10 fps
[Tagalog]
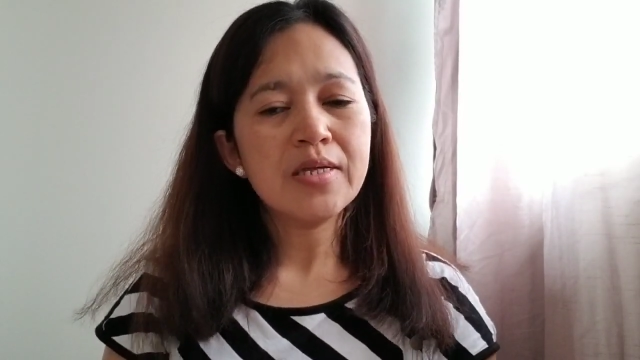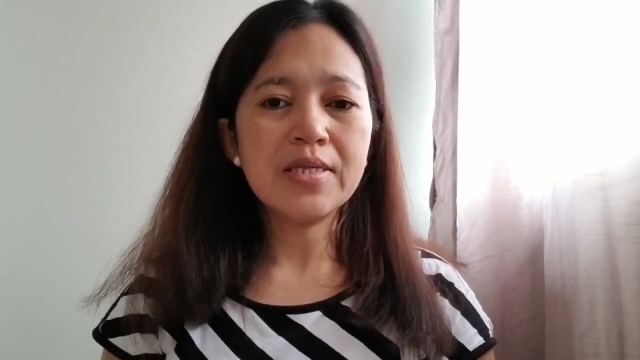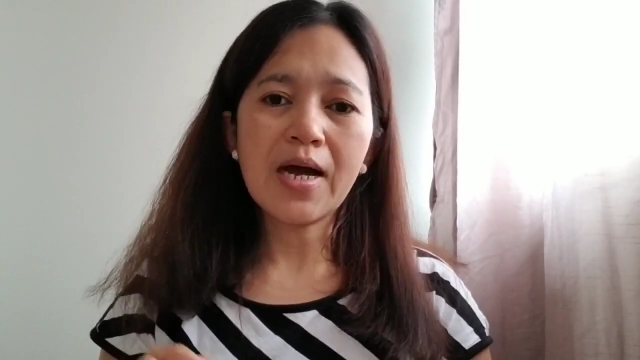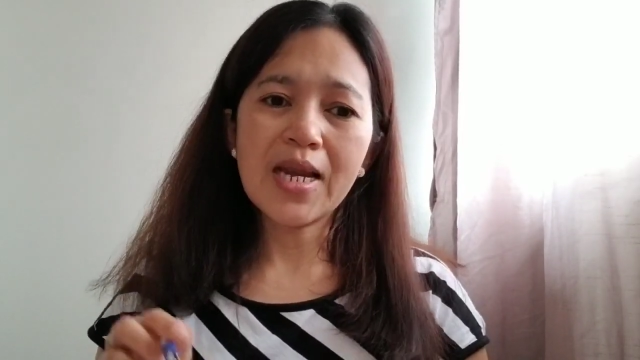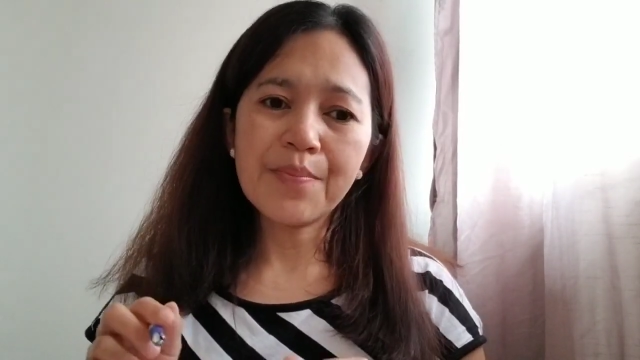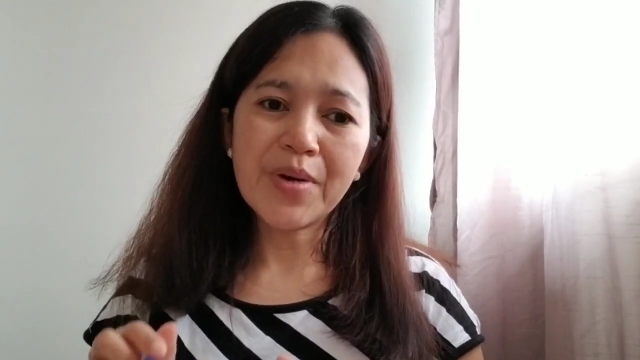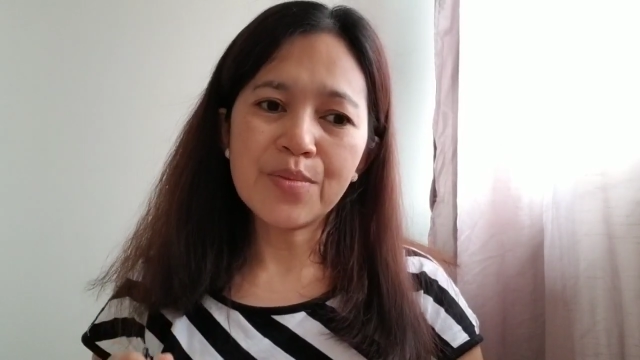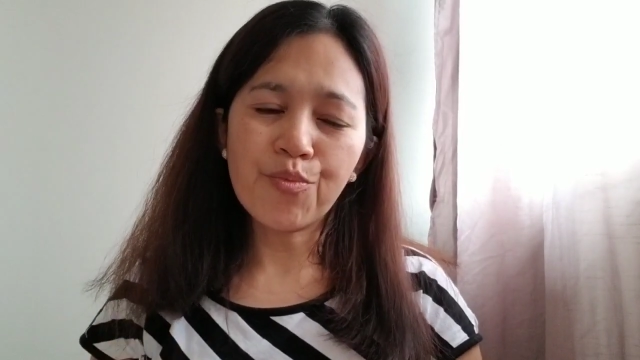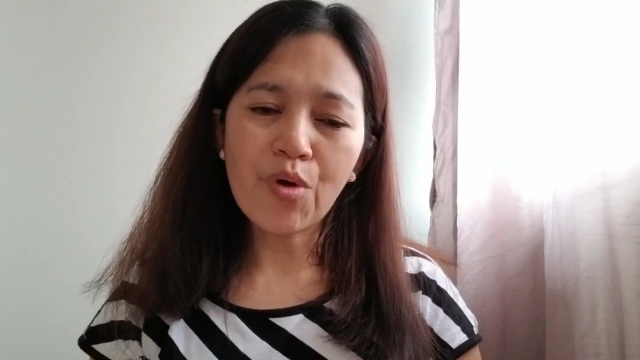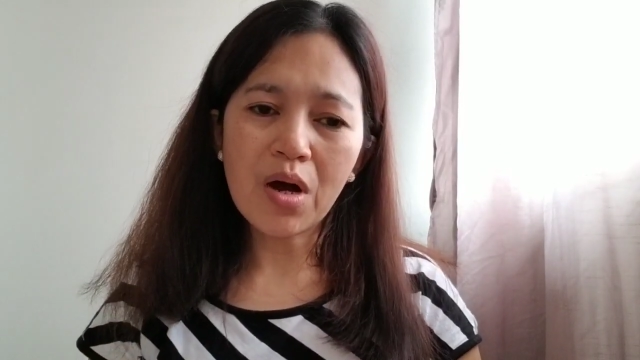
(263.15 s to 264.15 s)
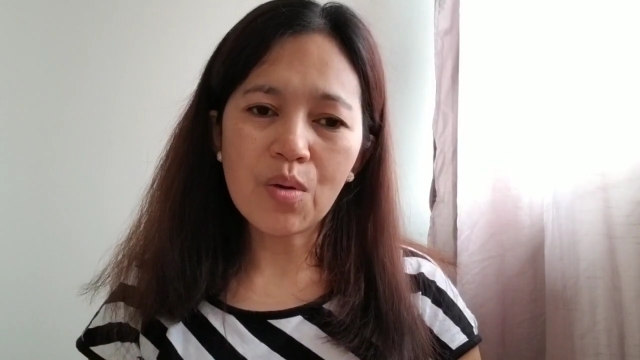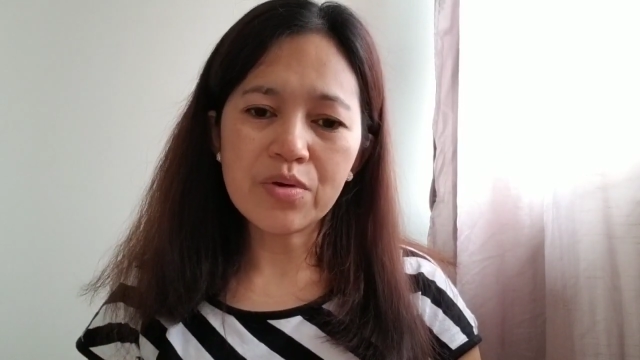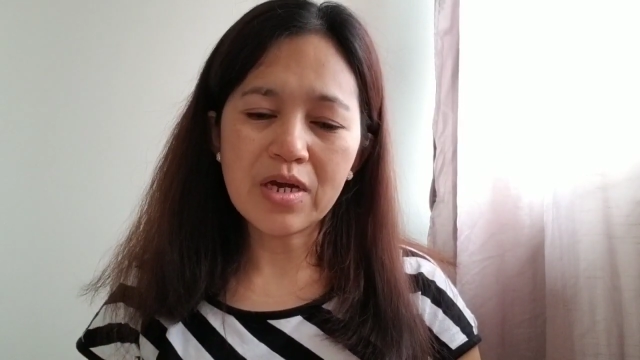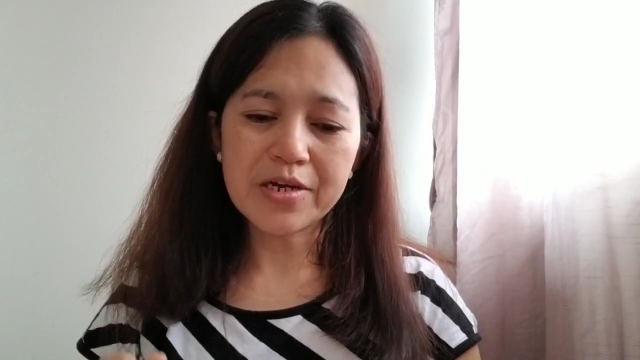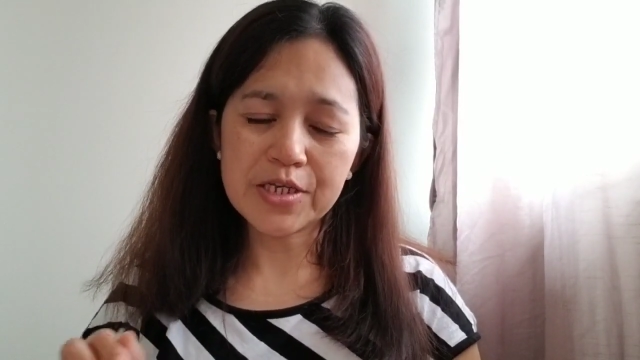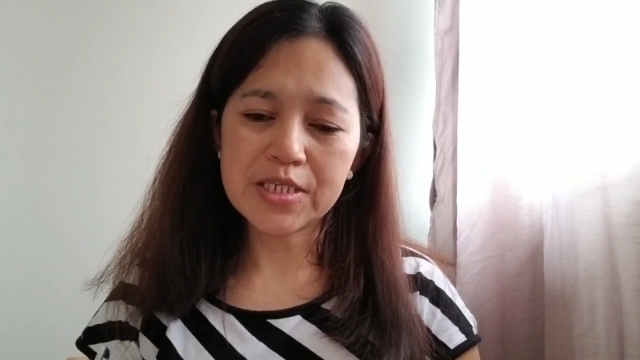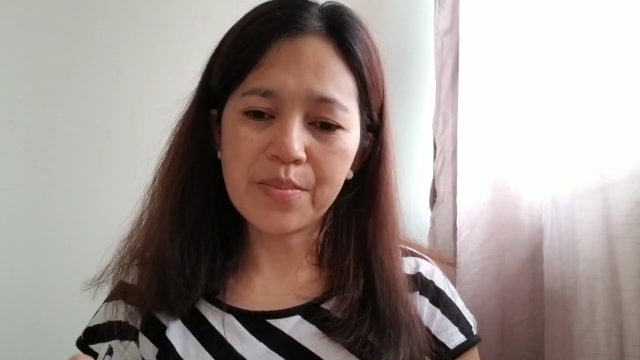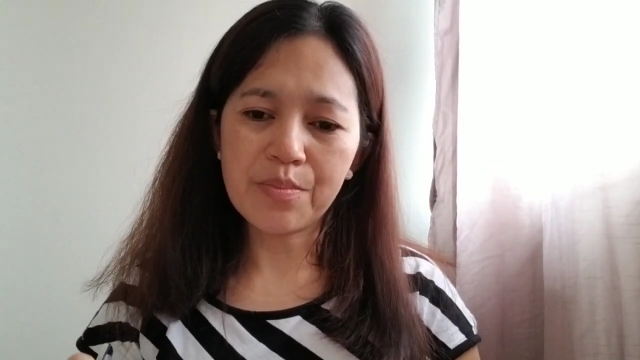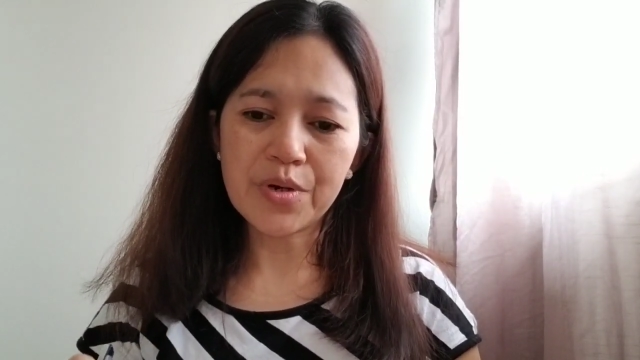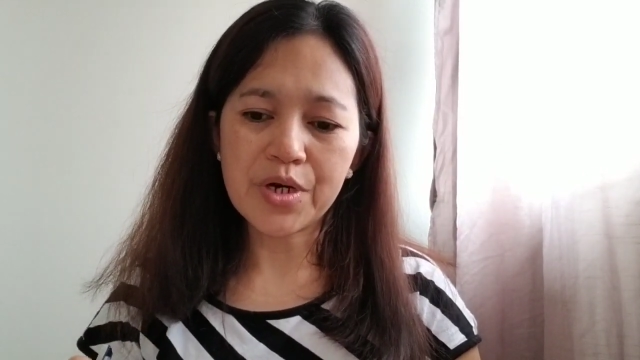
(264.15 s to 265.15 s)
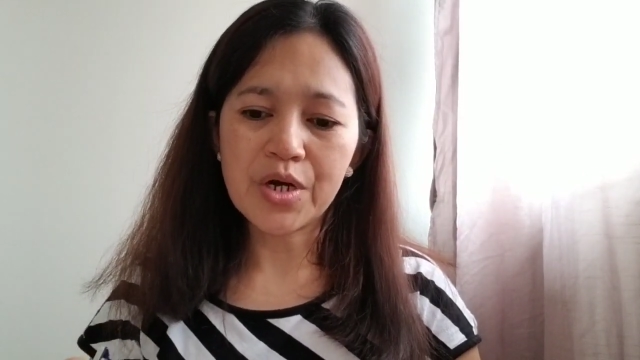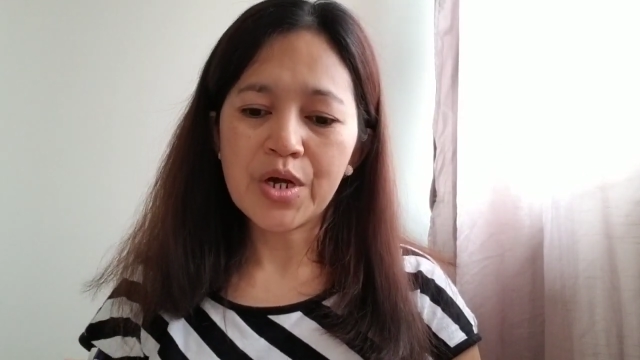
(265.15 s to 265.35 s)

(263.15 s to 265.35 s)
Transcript: nakalipad po ako ng December.